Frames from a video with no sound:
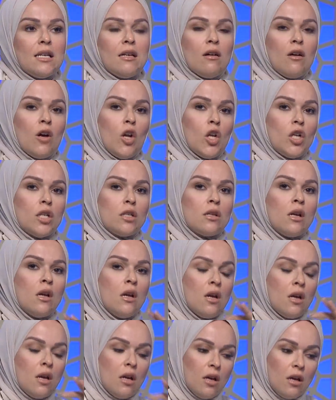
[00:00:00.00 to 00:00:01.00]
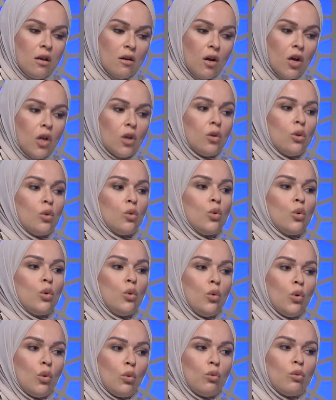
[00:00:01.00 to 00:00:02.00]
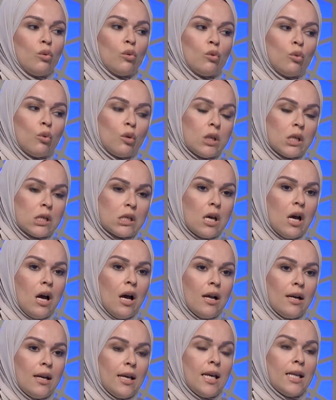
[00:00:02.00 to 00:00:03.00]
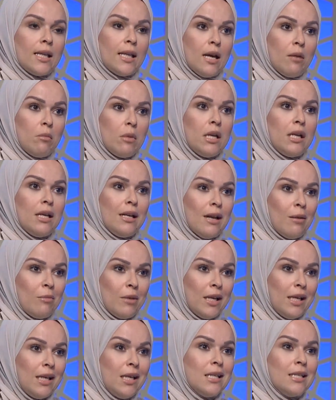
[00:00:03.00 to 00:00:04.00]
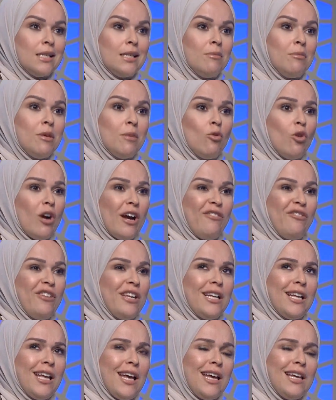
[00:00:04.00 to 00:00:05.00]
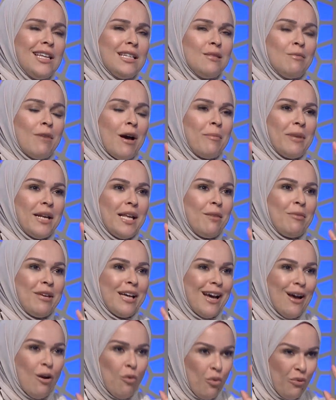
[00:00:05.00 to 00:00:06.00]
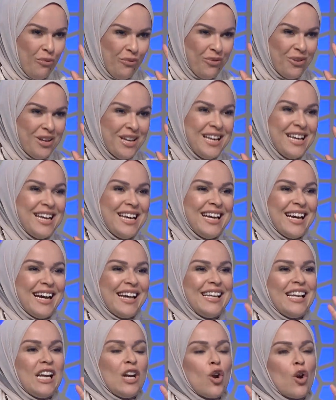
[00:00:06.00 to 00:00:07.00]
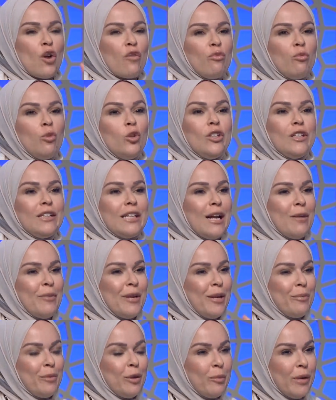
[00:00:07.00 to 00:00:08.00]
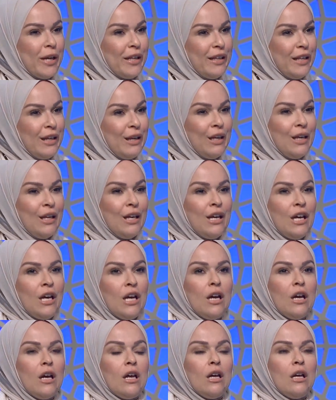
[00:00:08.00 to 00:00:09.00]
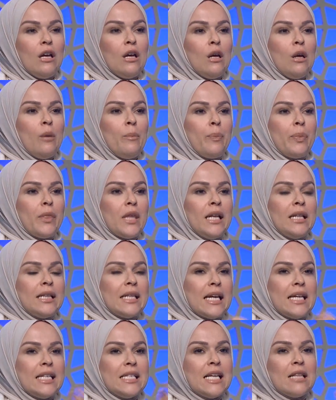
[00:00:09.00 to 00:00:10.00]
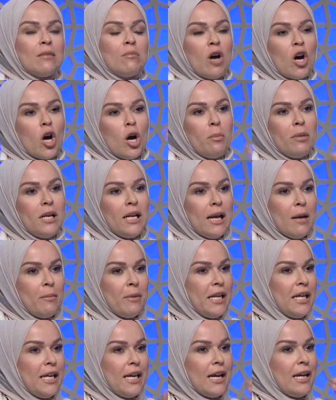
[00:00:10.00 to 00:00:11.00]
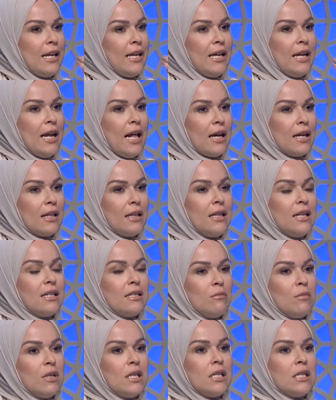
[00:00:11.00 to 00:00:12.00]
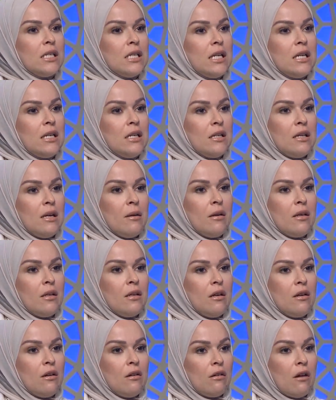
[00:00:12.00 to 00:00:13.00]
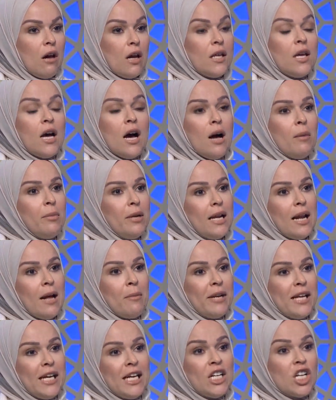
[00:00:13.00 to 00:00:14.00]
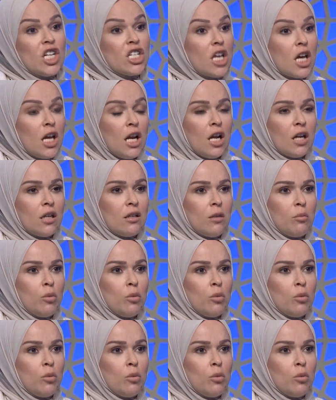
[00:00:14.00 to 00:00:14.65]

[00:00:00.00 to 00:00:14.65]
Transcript: اللي خلاص آه، راحت للدكتور والدكتور نصحها ان هي تعمل العمليه دي بيبقوا خايفين اسم عمليه بيخوف خلينا نعرف مده العمليه بتبقى قد ايه التجهيزات ما قبل العمليه ايه الحاجات اللي لازم الانسان يراعيها قبل العمليه ايه النصايح حضرتك